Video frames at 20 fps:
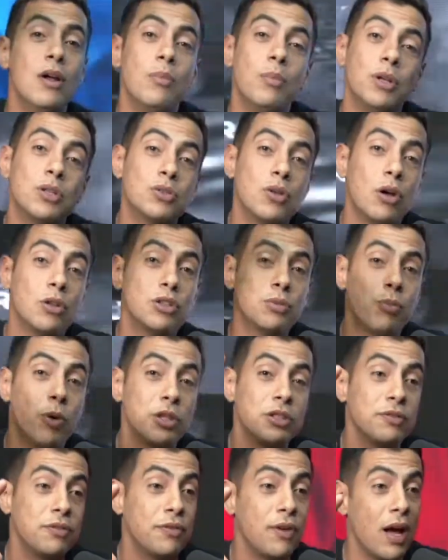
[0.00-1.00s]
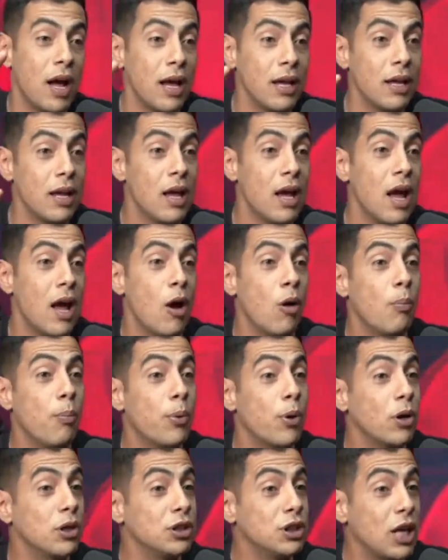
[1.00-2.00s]
pessoal do Spotify. É um
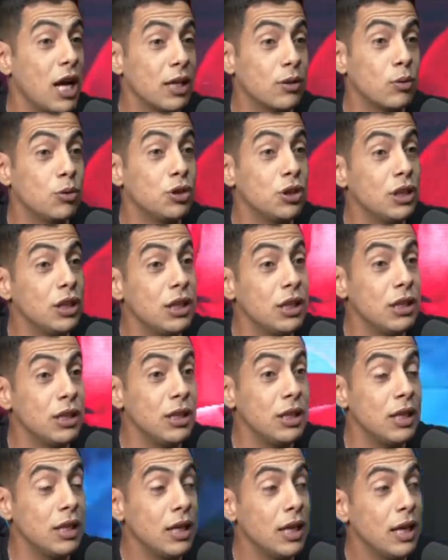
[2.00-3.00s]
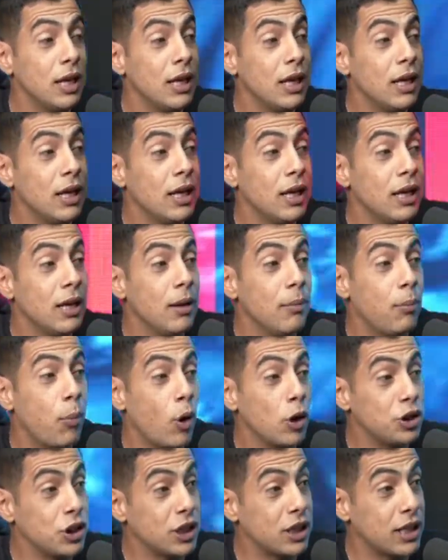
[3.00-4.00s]
projeto de
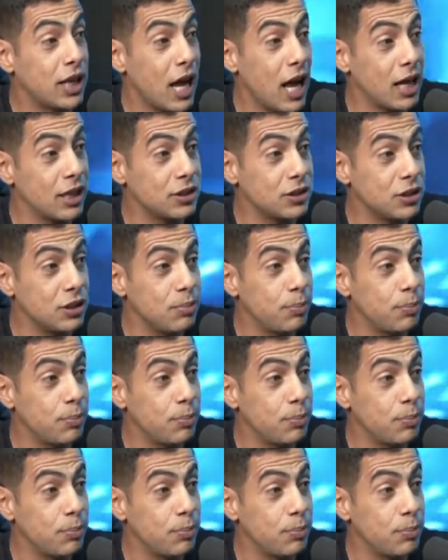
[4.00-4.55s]
podcast